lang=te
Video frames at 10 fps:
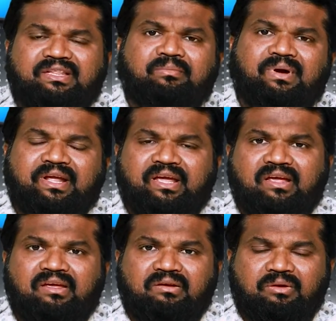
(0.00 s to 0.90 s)
అయితే మరి
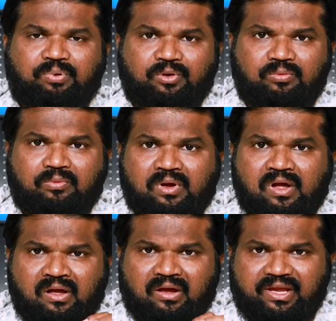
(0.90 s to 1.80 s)
ఇప్పుడు
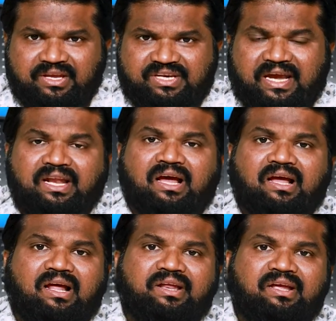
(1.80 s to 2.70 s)
ఈ చైనా
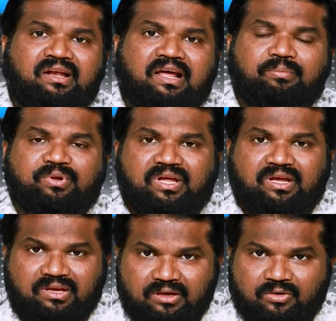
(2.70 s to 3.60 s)
కానీ లేకపోతే
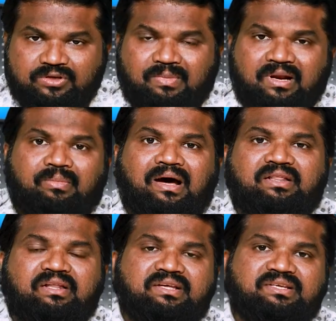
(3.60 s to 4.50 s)
ఈరోజు మన
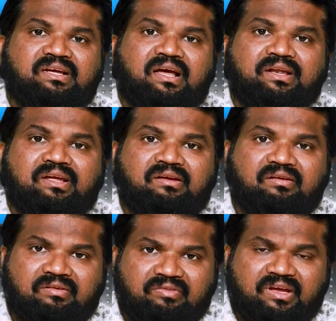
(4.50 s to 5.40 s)
భారతదేశం కానీ
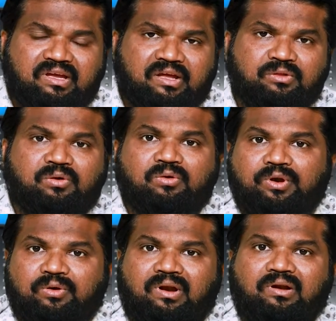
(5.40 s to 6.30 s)
ఇవి ఎందుకు
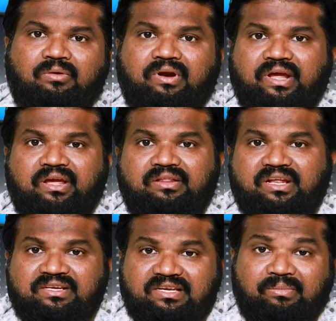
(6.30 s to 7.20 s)
న్యూట్రల్గా ఉన్నాయి
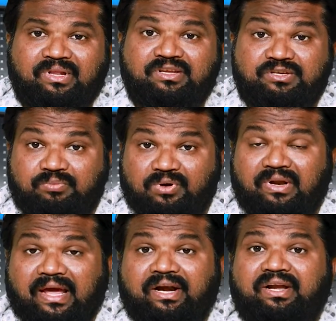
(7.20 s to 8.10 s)
దీనికి సంబంధించి ఇప్పుడు
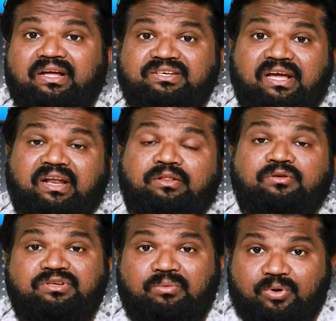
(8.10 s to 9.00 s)
డైరెక్ట్గా చైనా
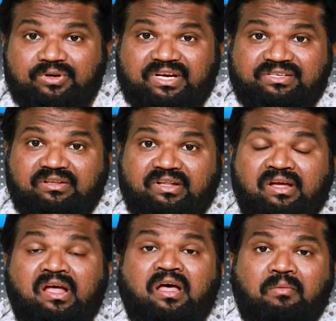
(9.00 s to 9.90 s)
ఎందుకు సపోర్ట్ చేస్తుంది
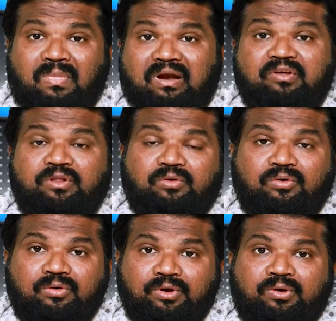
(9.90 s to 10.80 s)
మనం ఎందుకు
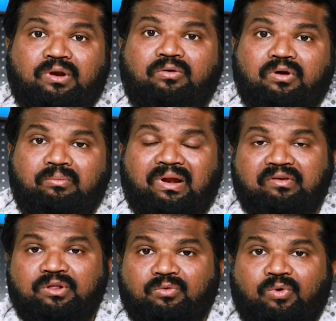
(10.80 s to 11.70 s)
న్యూట్రల్గా ఉన్నాం మనం
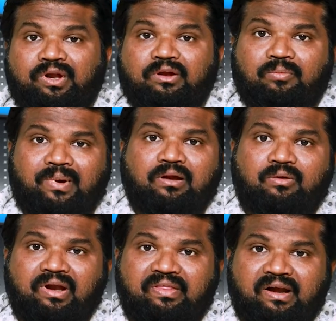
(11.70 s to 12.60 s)
ఎందుకు ఓటింగ్లో
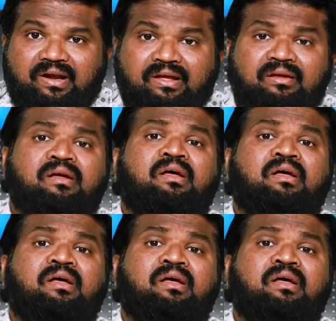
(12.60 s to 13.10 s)
పాల్గొనలేదంటే